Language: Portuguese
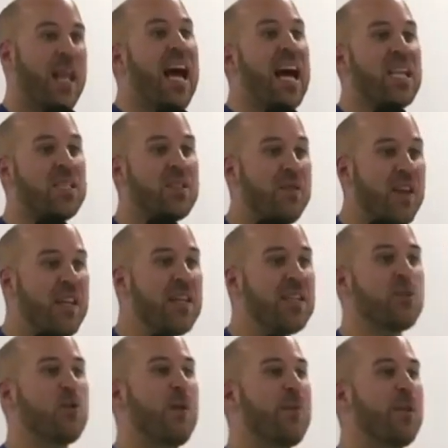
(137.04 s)
Às
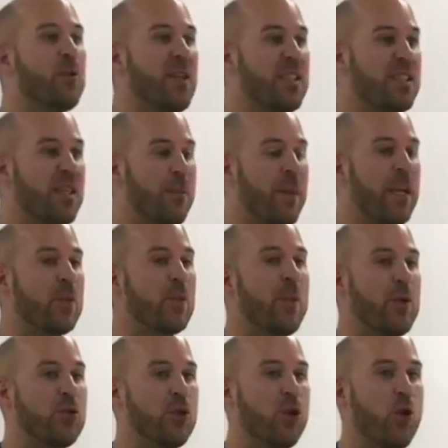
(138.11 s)
vezes o amadurecimento
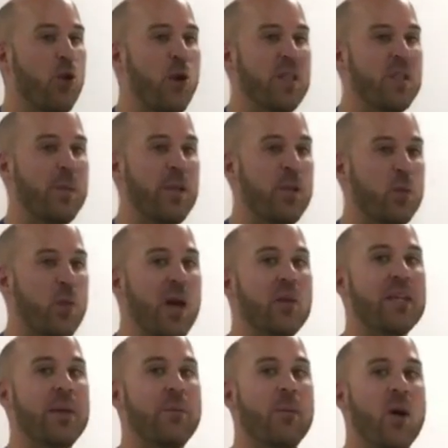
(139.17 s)
para o socorro espiritual
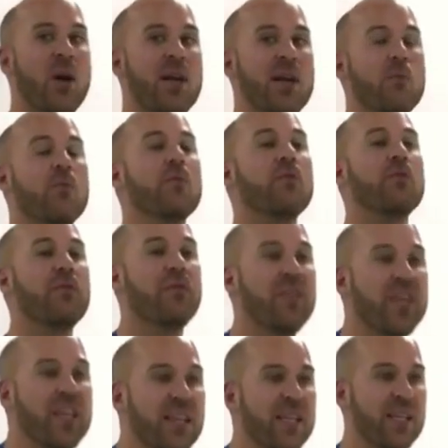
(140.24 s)
demoram
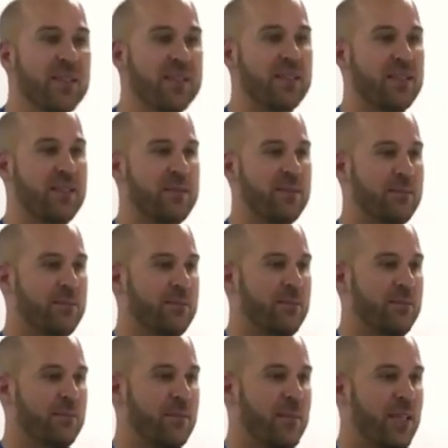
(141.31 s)
vidas.
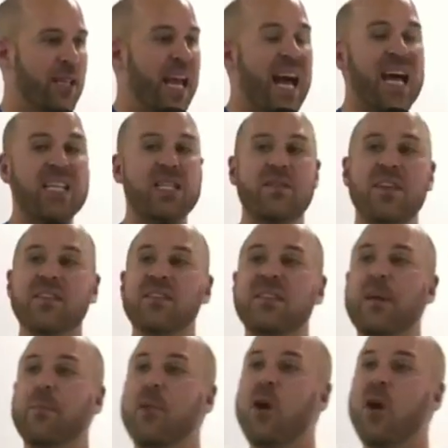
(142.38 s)
Às vezes
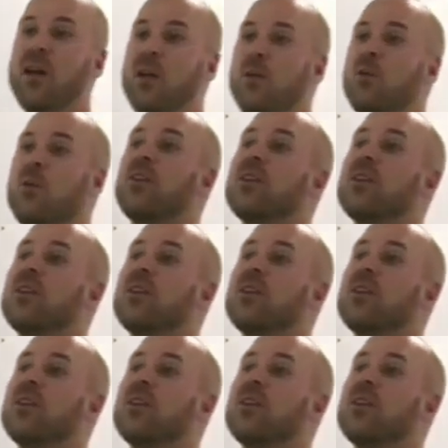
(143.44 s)
demoram